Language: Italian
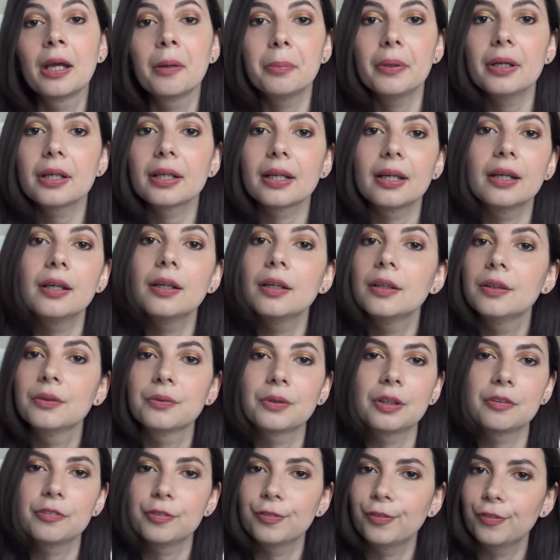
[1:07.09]
perché
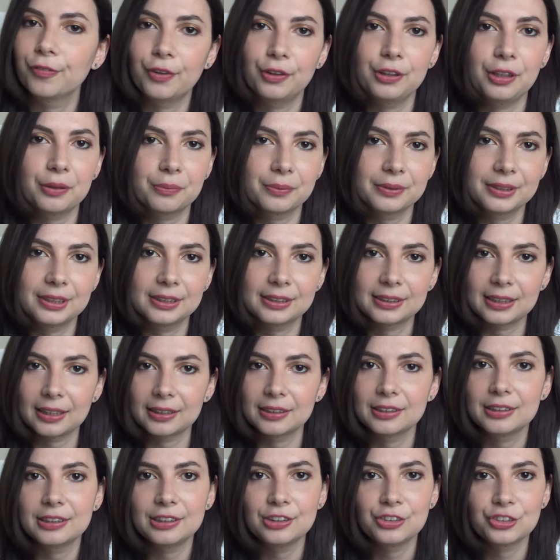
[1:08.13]
non avevo voglia
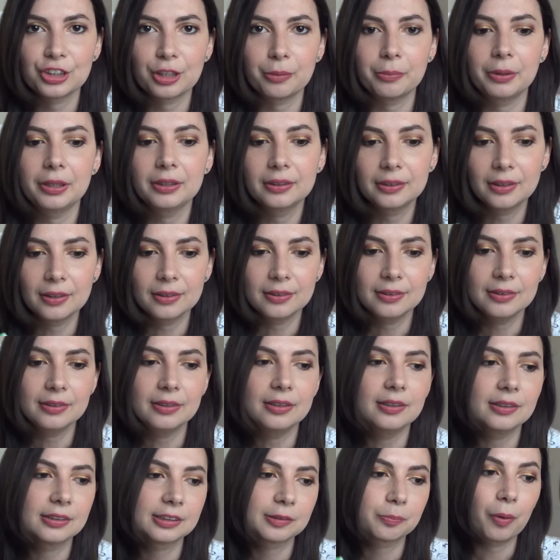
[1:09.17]
quest'estate sinceramente
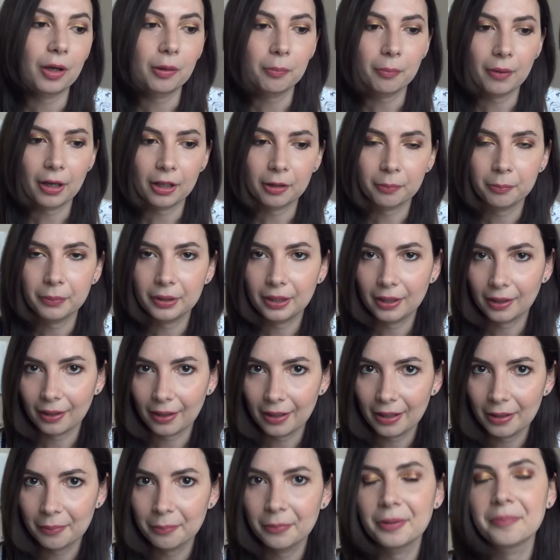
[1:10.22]
di spalmarmi
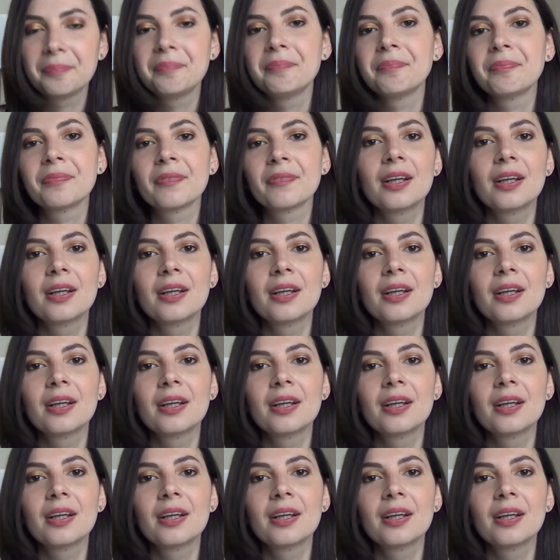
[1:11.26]
creme,